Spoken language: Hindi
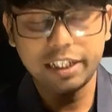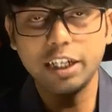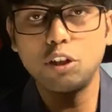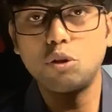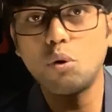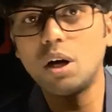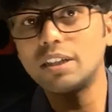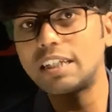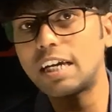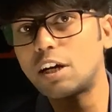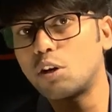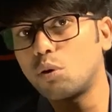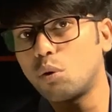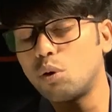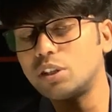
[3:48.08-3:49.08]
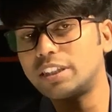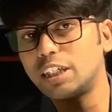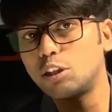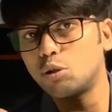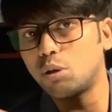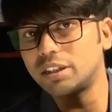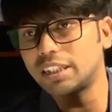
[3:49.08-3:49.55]
ये 2009
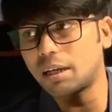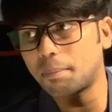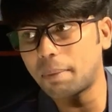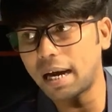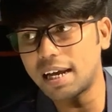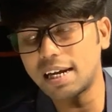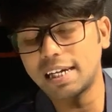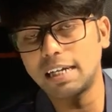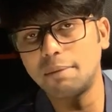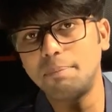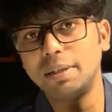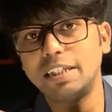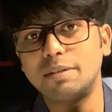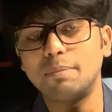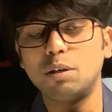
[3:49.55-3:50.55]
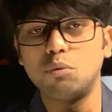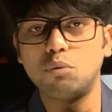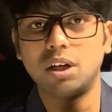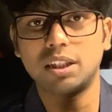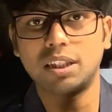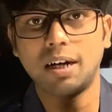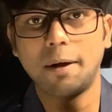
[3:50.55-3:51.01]
से 2012 के बीच में
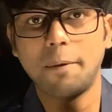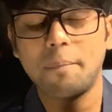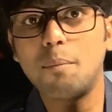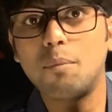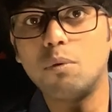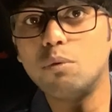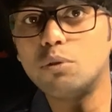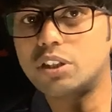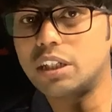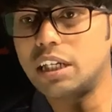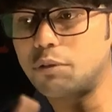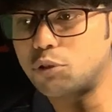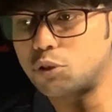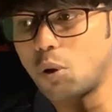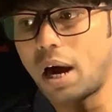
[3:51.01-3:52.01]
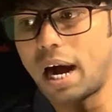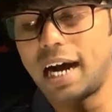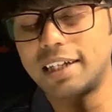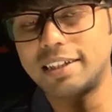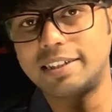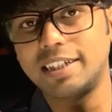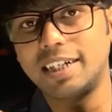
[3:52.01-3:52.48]
हुआ था अब उस न्यूज को
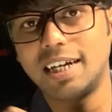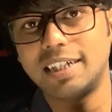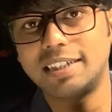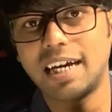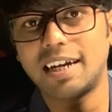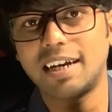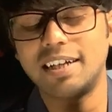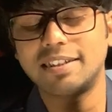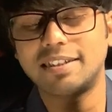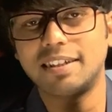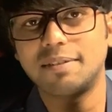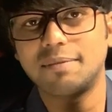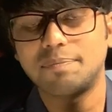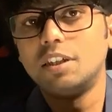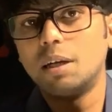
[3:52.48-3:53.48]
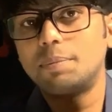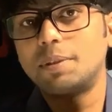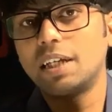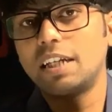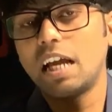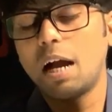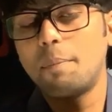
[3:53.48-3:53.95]
आज छेड़ा जा रहा है सर जब
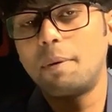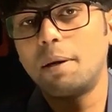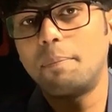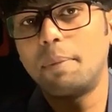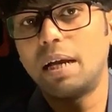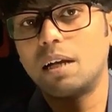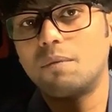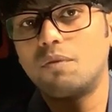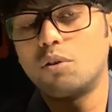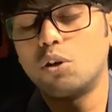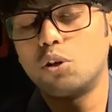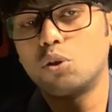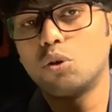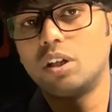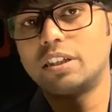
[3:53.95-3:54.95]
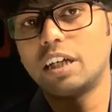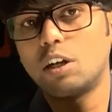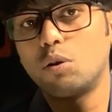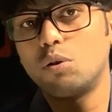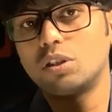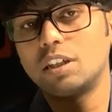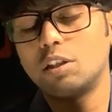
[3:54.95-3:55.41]
सर यहाँ पर बैंक फ्रॉड
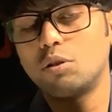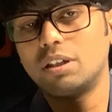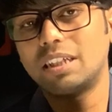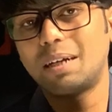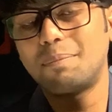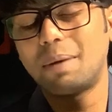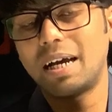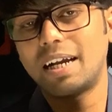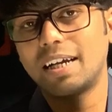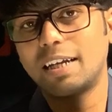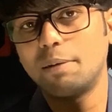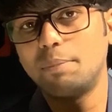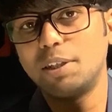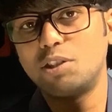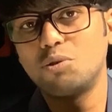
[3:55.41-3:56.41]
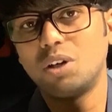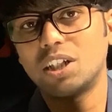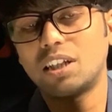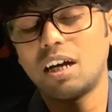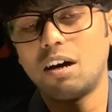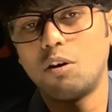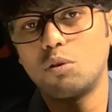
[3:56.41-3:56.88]
2009 से 2012 के बीच
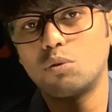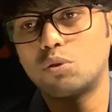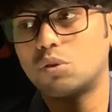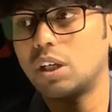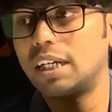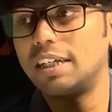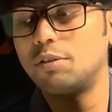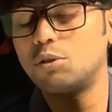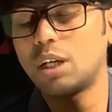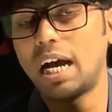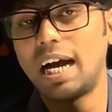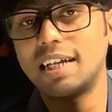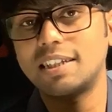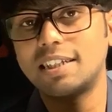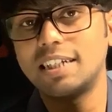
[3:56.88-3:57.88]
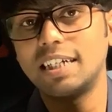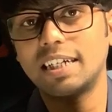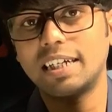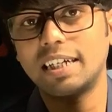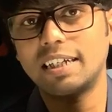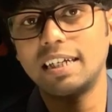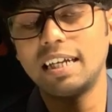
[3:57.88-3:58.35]
हुआ था और उसका न्यूज आज छेड़
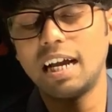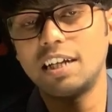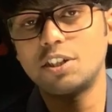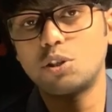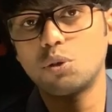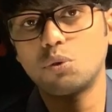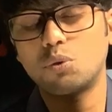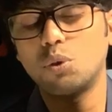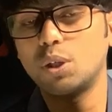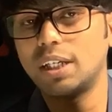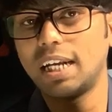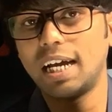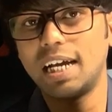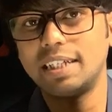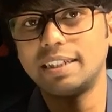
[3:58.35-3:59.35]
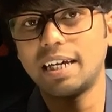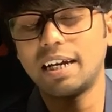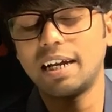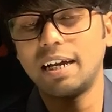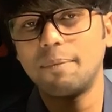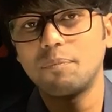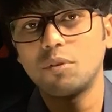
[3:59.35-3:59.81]
करके यहाँ स्टॉक को गिराया जा
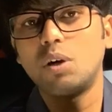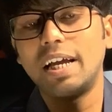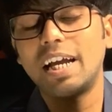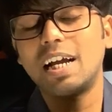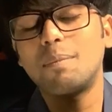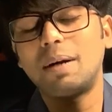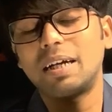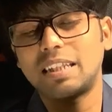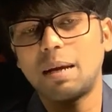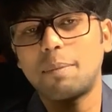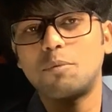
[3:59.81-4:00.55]
रहा है तो एक बात